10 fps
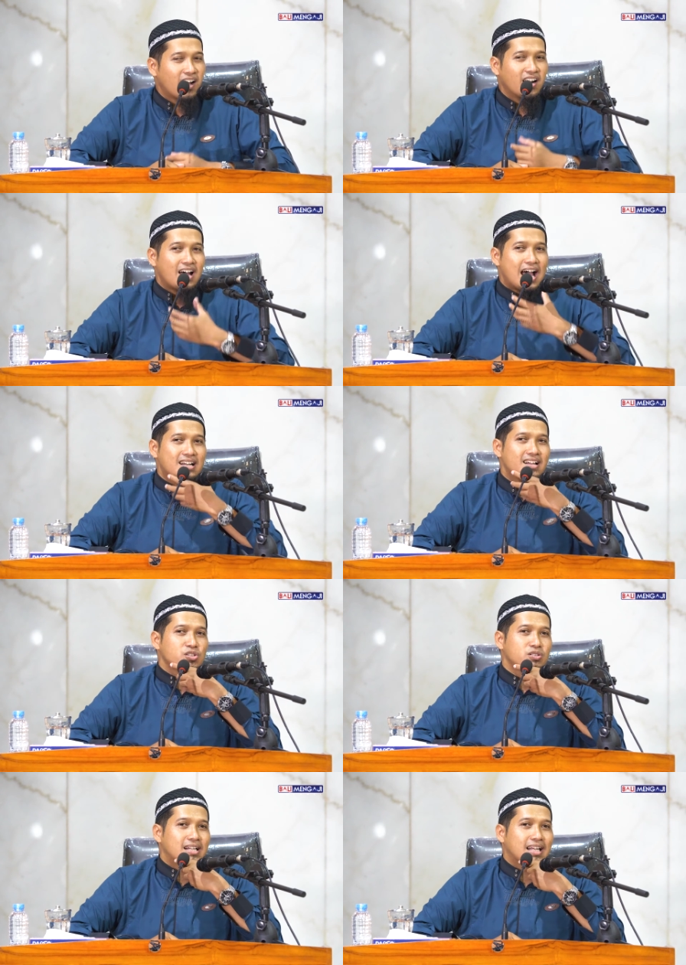Kalau ada
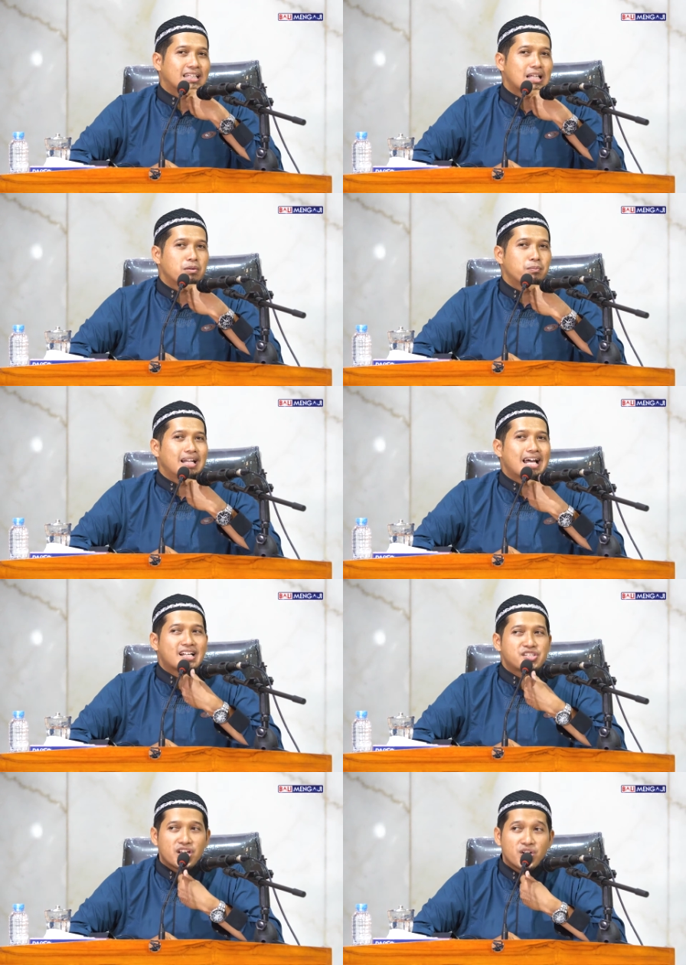saudara kita
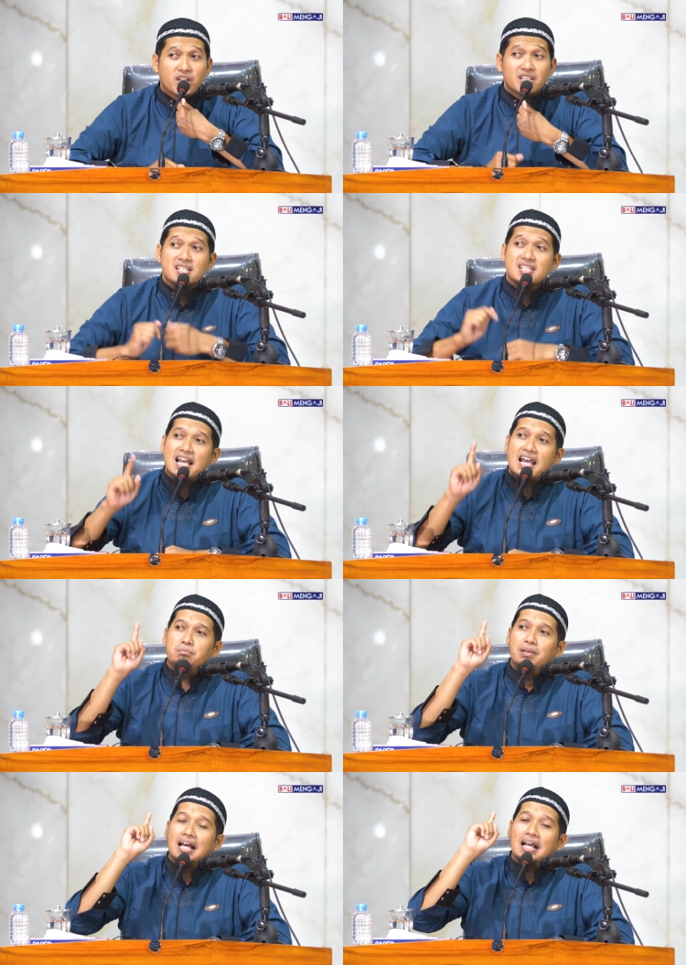memelihara jenggot,
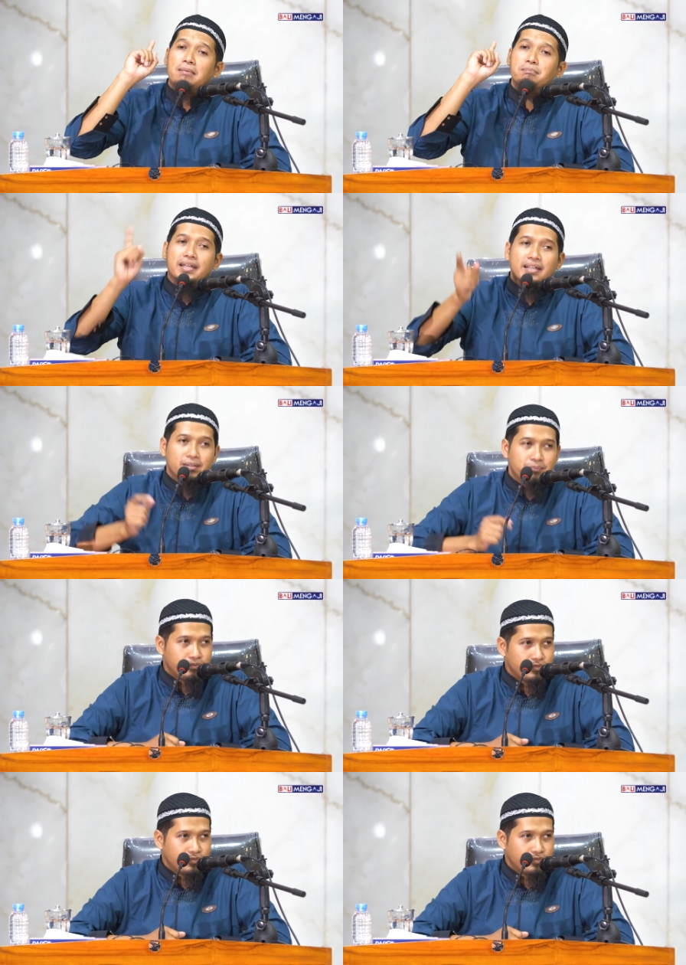jangan bilang kambing.